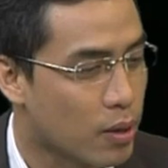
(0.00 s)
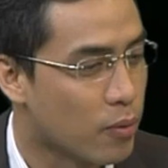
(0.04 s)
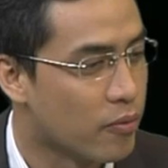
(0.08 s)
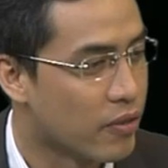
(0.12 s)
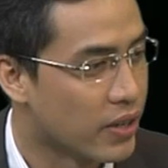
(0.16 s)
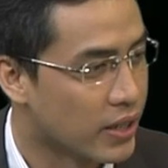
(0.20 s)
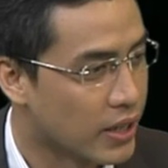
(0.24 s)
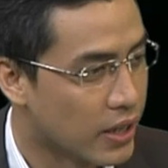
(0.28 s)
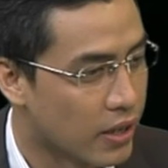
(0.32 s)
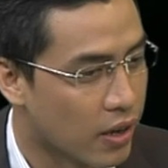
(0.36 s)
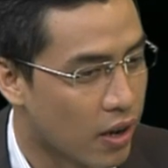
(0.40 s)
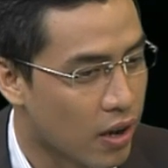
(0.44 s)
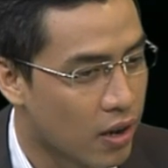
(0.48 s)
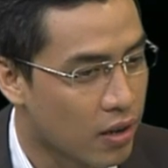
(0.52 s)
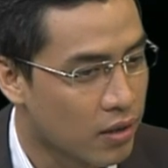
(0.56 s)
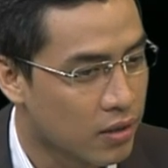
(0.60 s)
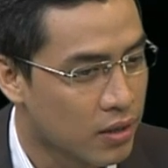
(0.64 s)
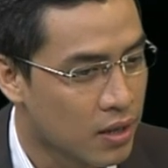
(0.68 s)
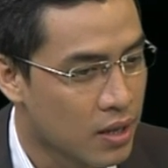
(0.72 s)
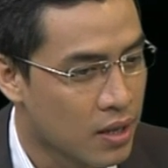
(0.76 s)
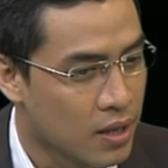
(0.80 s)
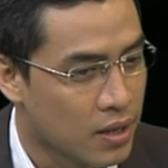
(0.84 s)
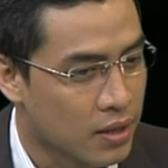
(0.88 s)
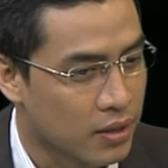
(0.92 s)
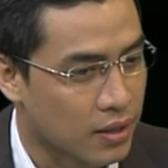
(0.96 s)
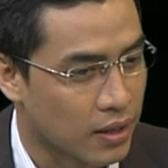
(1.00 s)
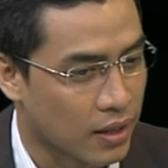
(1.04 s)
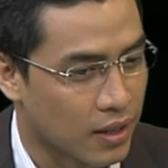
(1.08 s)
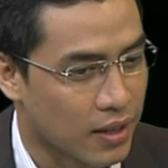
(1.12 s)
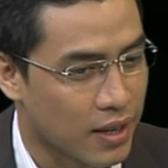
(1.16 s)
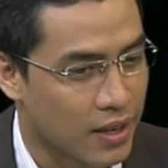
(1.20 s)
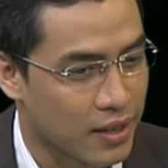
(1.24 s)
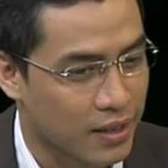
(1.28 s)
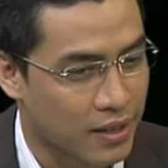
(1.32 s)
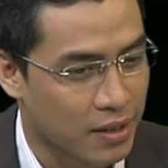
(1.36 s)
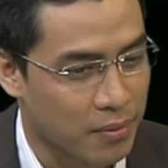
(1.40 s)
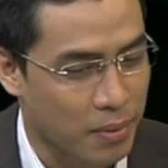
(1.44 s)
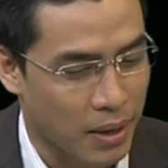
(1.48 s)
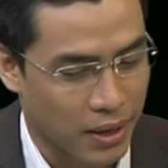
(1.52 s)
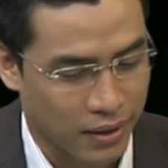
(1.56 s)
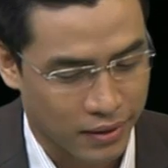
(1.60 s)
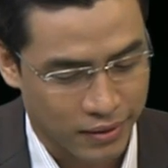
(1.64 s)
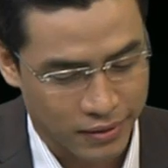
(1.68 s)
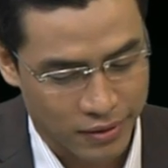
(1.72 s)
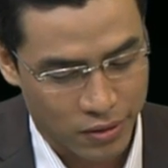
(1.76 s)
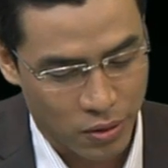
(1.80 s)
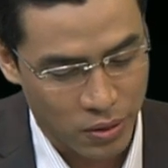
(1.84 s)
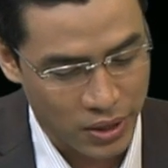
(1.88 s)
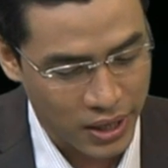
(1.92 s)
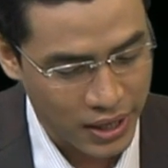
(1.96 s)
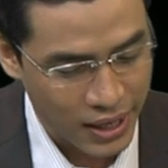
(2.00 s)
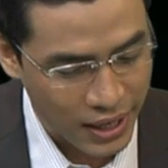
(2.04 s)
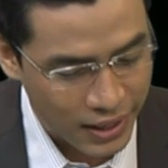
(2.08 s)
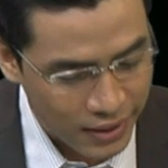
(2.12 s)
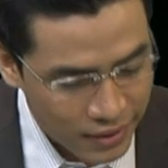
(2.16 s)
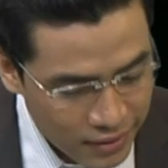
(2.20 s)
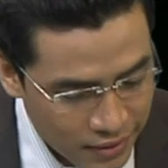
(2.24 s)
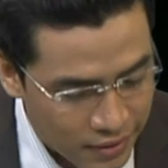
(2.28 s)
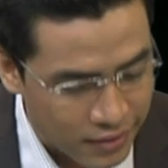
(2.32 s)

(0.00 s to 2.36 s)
việc gì đó thì ở đây các bạn có cái cách